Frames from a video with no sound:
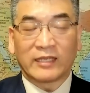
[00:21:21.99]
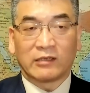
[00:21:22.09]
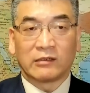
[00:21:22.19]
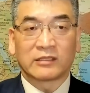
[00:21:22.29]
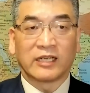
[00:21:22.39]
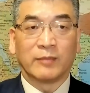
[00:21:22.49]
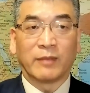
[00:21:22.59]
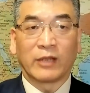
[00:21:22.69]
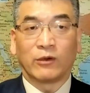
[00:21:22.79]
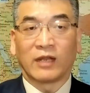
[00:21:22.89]
到这个
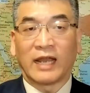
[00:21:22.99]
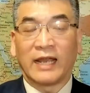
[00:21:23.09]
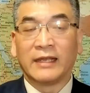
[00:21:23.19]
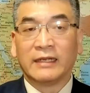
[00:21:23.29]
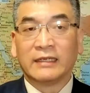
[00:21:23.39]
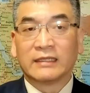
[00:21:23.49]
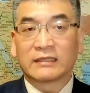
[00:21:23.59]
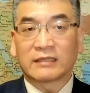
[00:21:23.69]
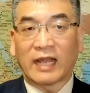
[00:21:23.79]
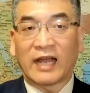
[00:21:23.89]
美国来，
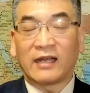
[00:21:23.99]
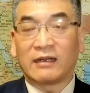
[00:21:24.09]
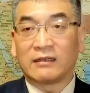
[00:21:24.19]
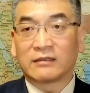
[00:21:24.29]
他